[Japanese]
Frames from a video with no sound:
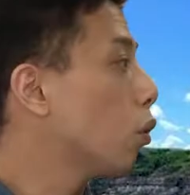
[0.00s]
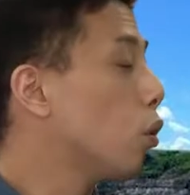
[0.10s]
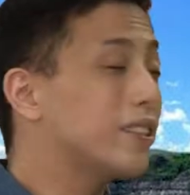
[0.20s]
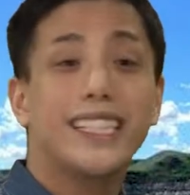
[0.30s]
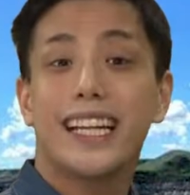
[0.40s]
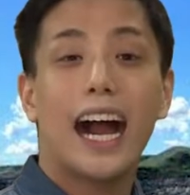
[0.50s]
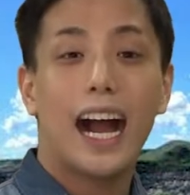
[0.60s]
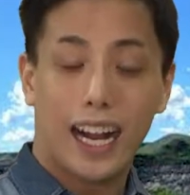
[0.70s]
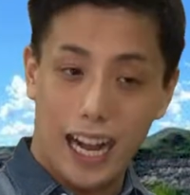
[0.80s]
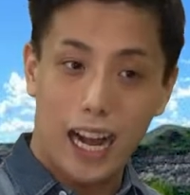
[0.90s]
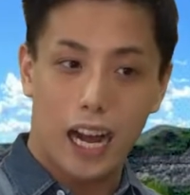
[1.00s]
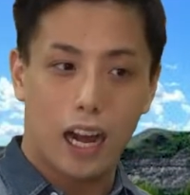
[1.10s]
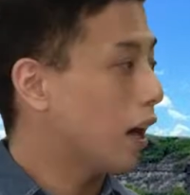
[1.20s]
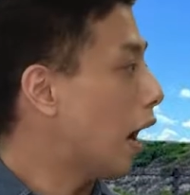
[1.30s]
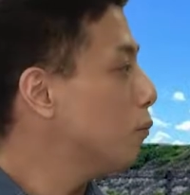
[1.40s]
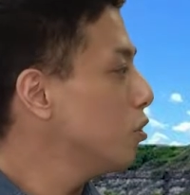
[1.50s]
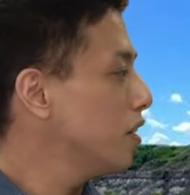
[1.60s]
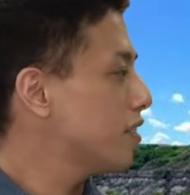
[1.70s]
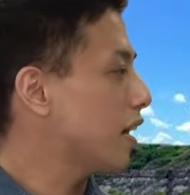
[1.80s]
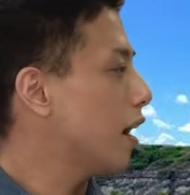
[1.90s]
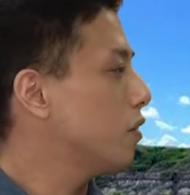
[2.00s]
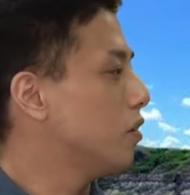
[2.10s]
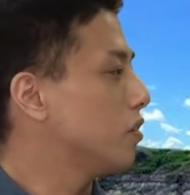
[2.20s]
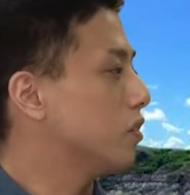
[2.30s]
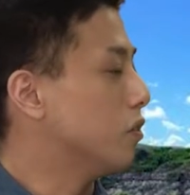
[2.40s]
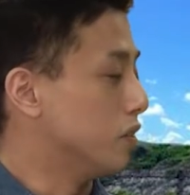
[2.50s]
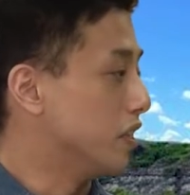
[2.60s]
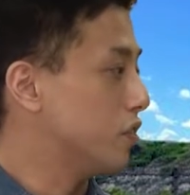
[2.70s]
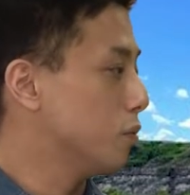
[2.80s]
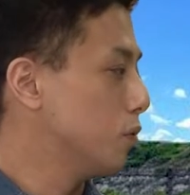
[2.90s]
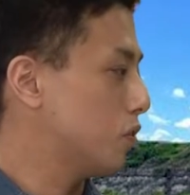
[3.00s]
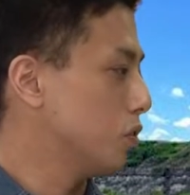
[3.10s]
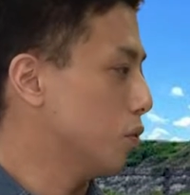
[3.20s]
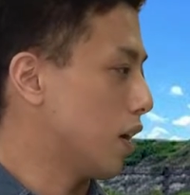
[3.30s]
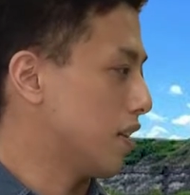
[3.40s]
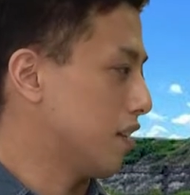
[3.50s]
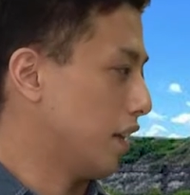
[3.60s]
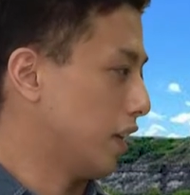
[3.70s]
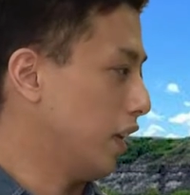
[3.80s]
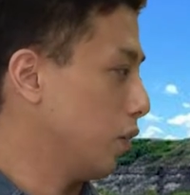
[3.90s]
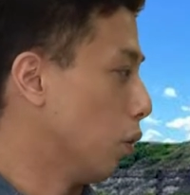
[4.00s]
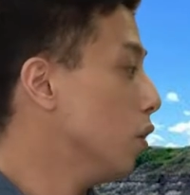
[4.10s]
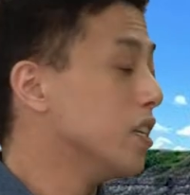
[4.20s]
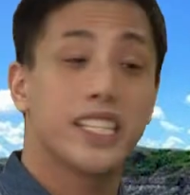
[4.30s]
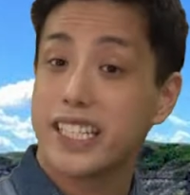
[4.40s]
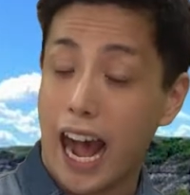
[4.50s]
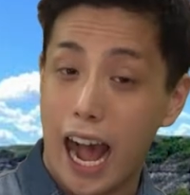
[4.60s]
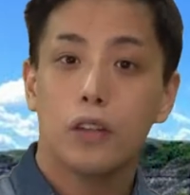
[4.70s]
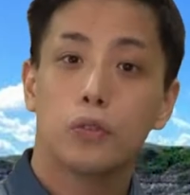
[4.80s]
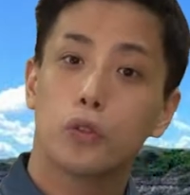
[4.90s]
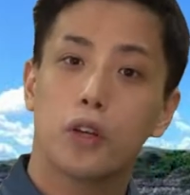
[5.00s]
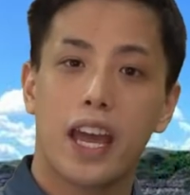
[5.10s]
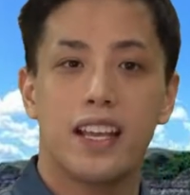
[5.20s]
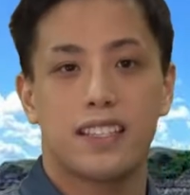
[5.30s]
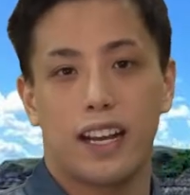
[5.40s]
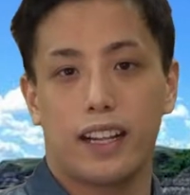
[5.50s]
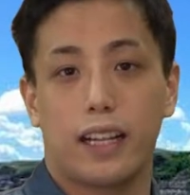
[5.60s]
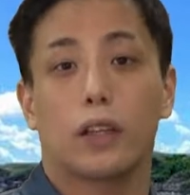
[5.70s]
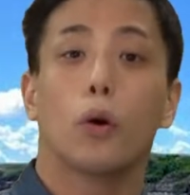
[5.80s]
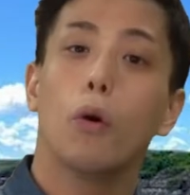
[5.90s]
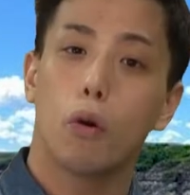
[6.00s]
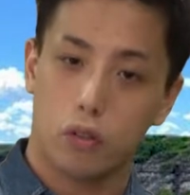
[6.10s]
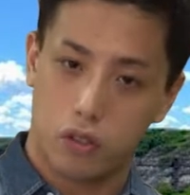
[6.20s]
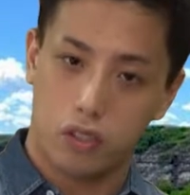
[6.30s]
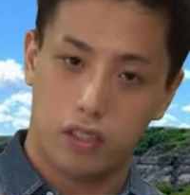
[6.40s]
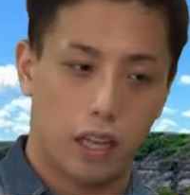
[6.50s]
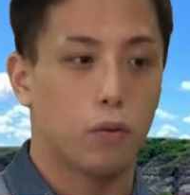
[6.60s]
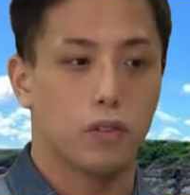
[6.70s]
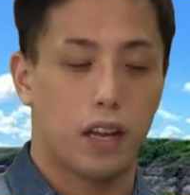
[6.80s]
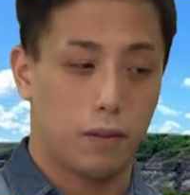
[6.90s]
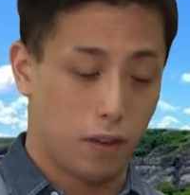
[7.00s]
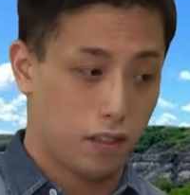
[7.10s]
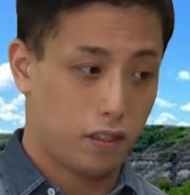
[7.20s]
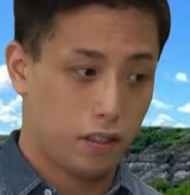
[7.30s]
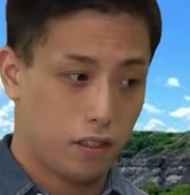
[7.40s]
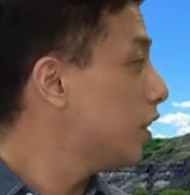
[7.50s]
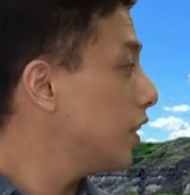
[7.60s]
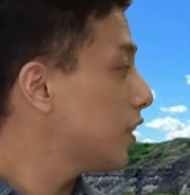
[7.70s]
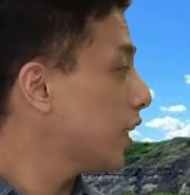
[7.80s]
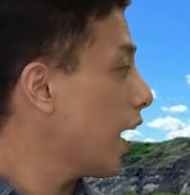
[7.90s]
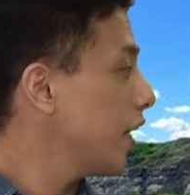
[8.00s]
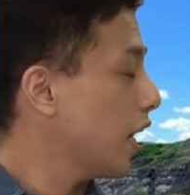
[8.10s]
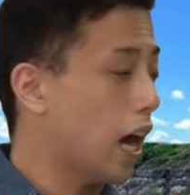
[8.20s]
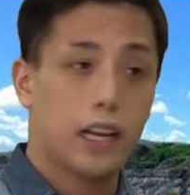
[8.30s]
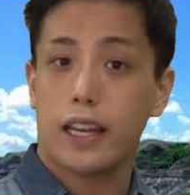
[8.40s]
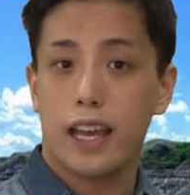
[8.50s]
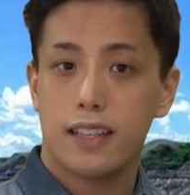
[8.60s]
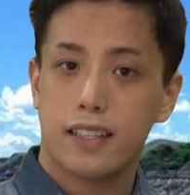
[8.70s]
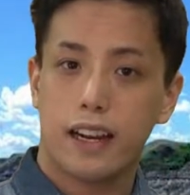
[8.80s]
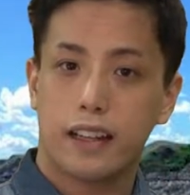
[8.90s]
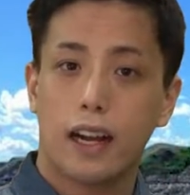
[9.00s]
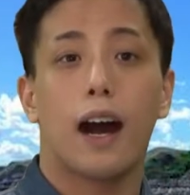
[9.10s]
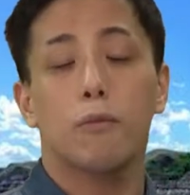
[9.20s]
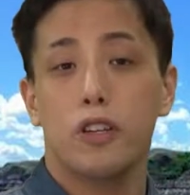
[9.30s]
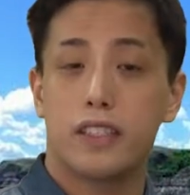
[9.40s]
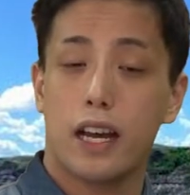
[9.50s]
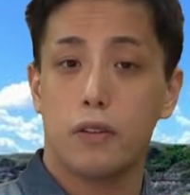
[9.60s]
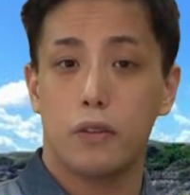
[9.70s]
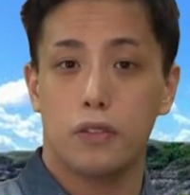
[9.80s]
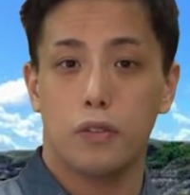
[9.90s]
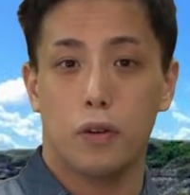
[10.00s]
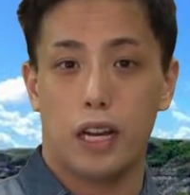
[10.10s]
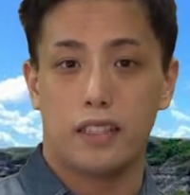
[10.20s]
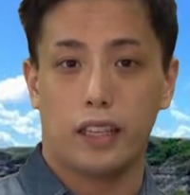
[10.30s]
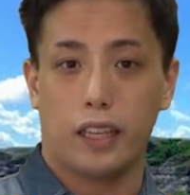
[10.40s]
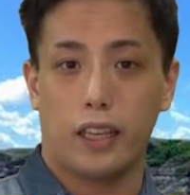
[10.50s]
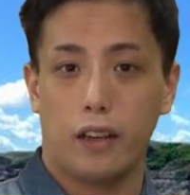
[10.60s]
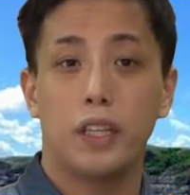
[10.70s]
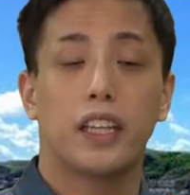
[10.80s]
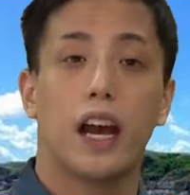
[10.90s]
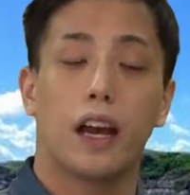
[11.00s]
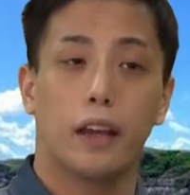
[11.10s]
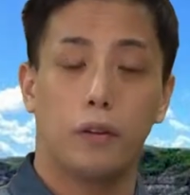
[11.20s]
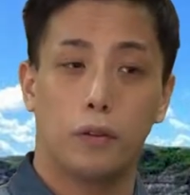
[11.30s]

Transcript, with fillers: こちらがカムイサウルスの実物の化石と下復元された頭骨でございます実際に発見されたカムイサウルスの化石見てあげる